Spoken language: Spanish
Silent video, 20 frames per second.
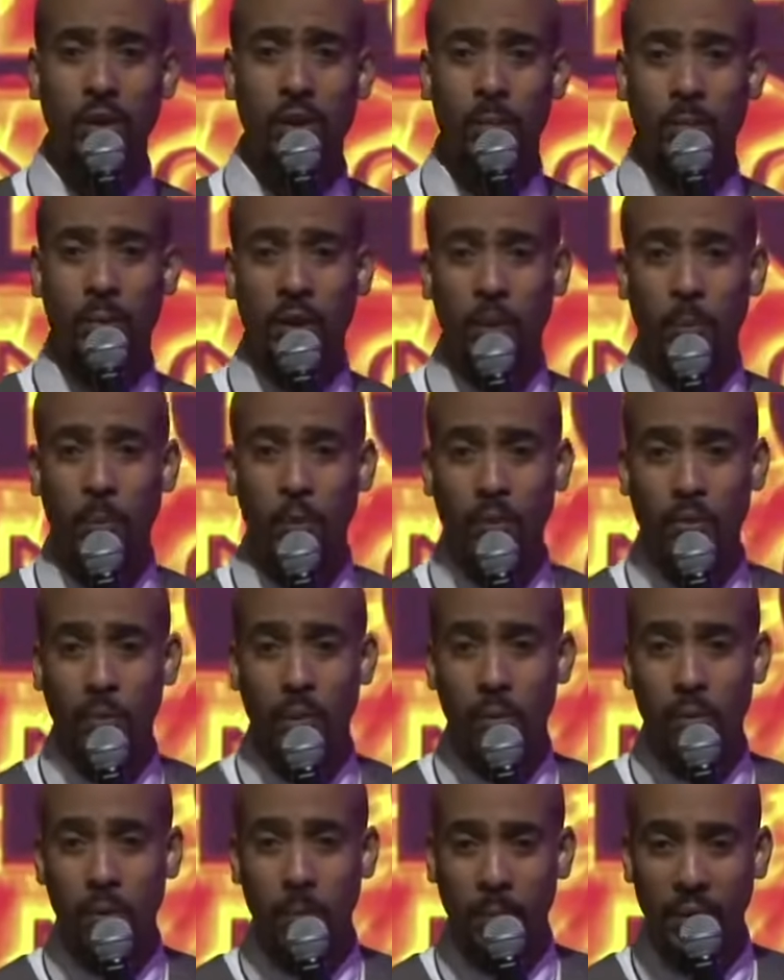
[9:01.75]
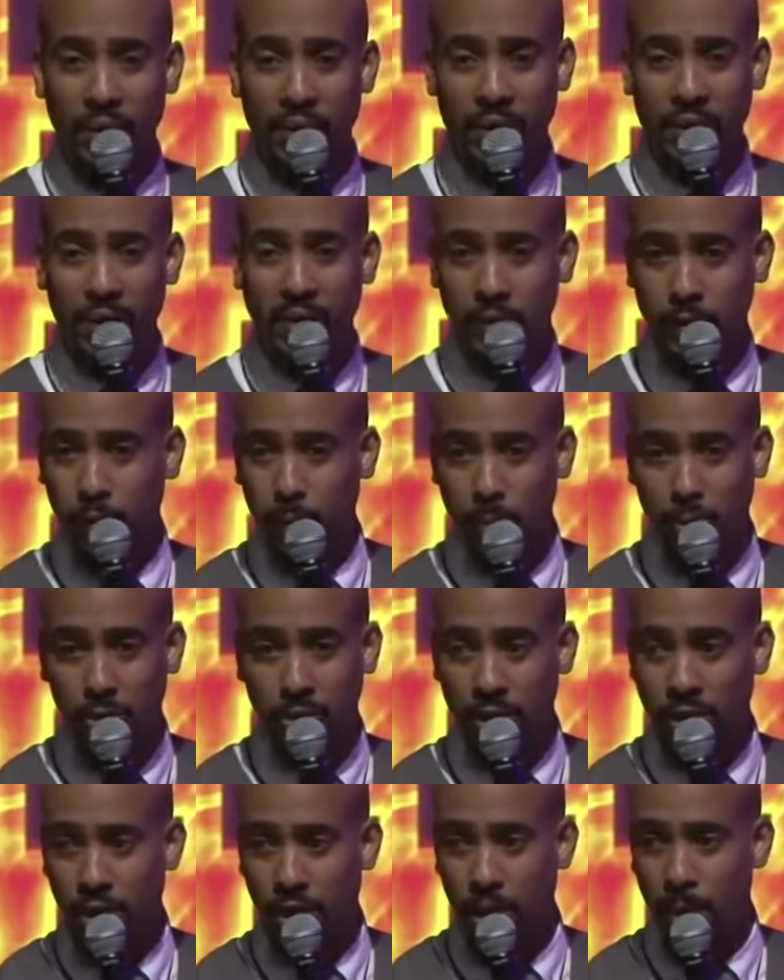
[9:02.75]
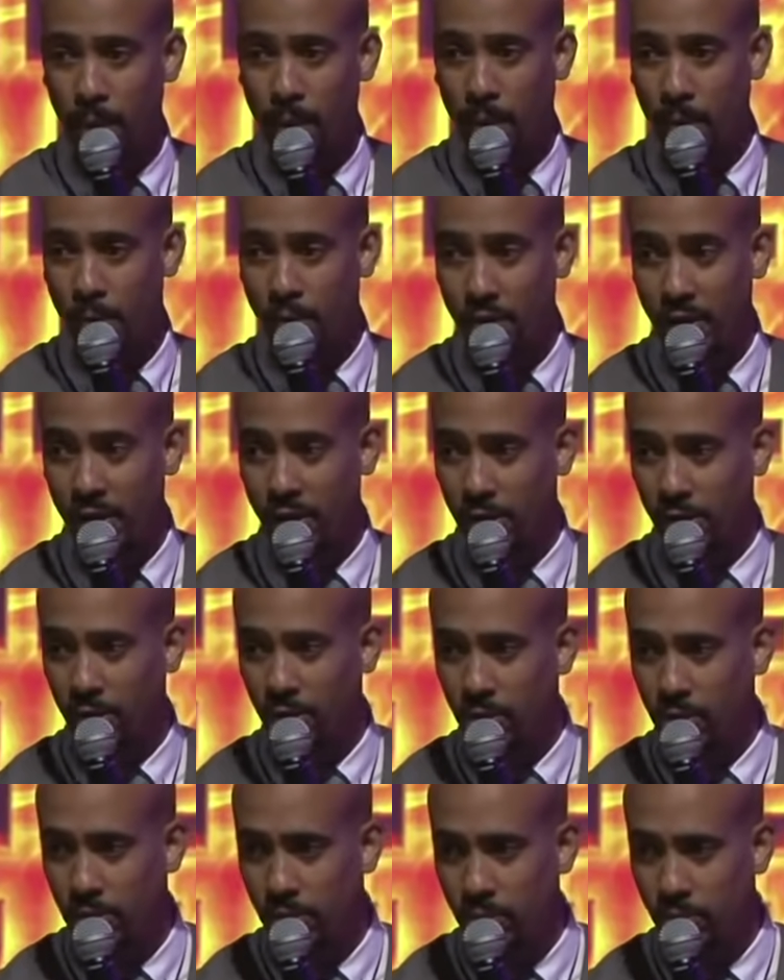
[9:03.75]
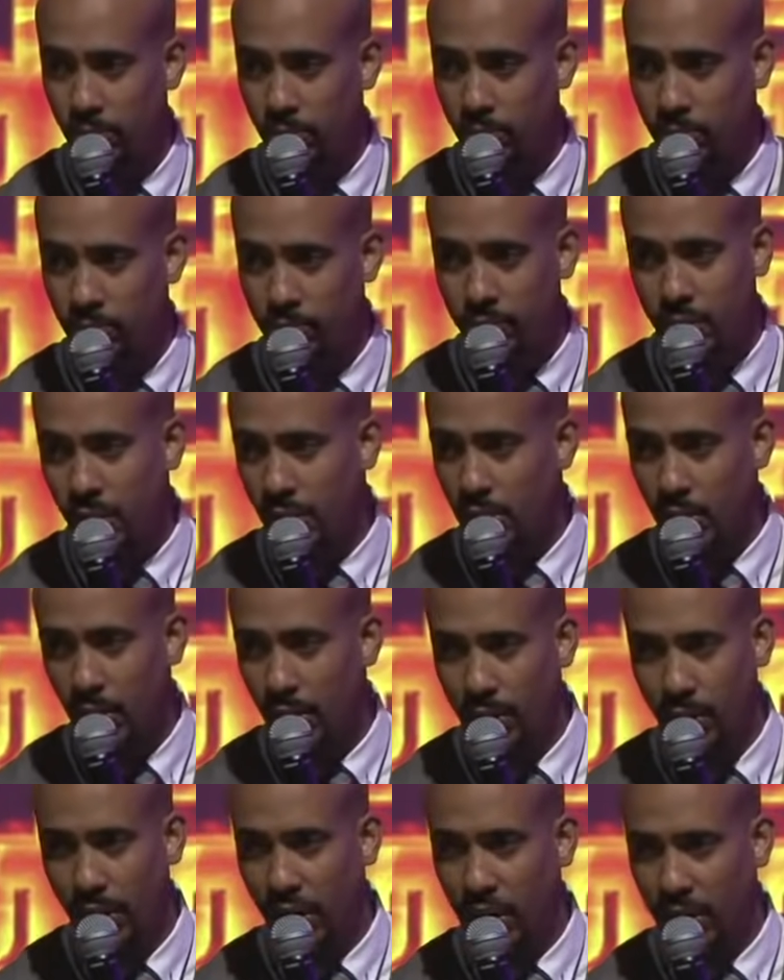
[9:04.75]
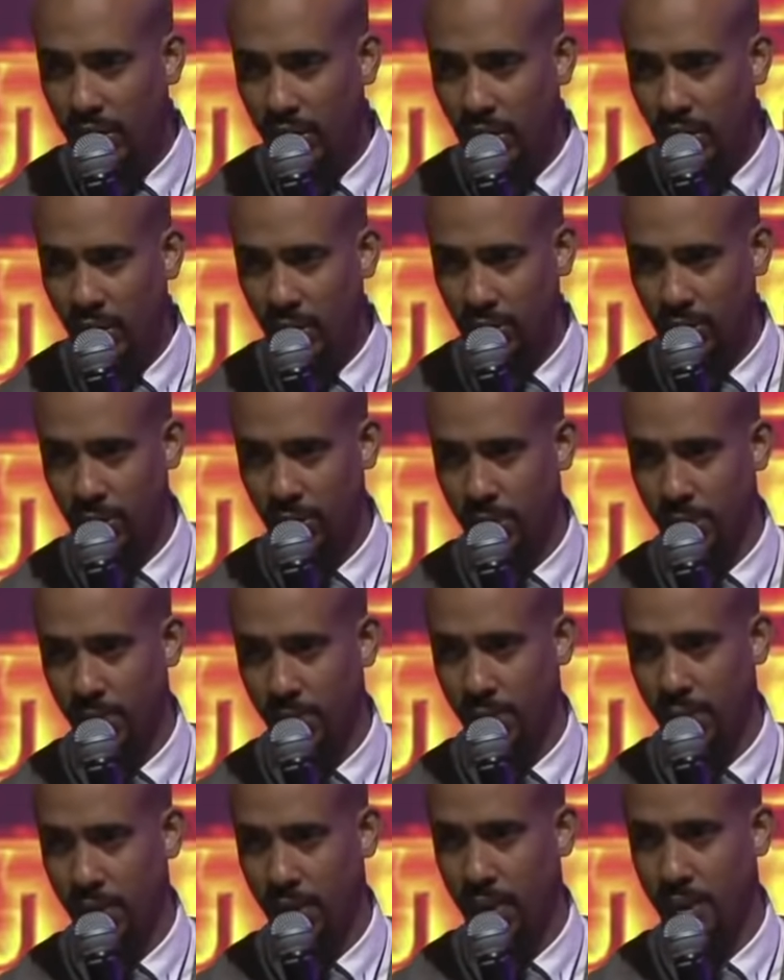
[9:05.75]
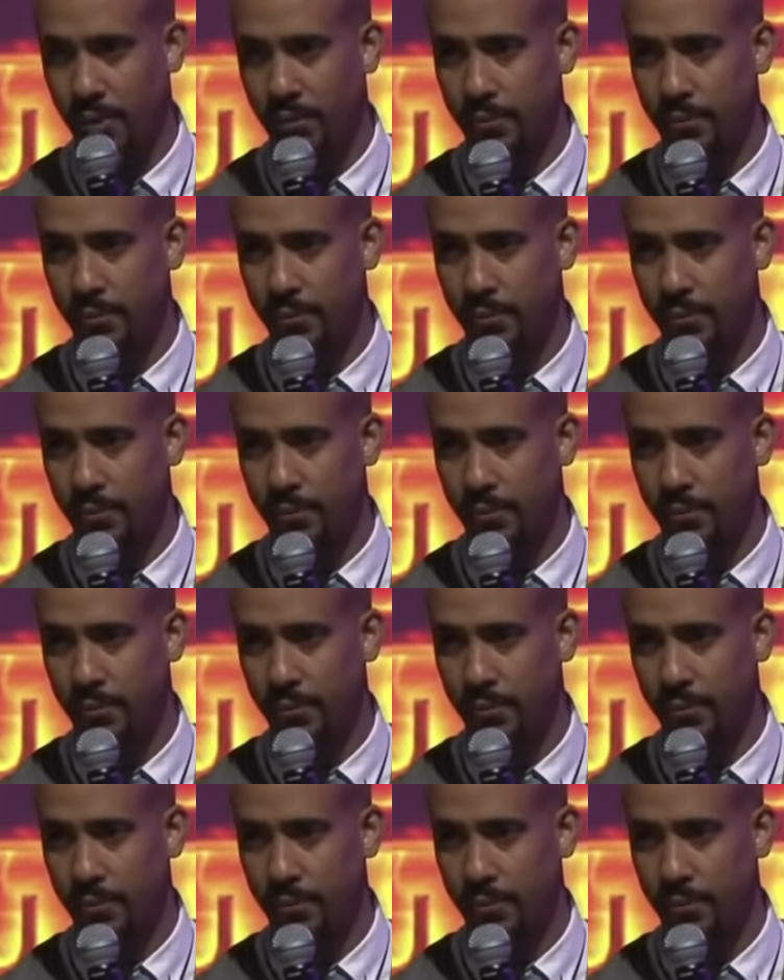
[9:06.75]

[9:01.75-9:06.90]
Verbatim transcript: Pero por nueve meses el tipo se estaba muriendo y nadie lo sabía.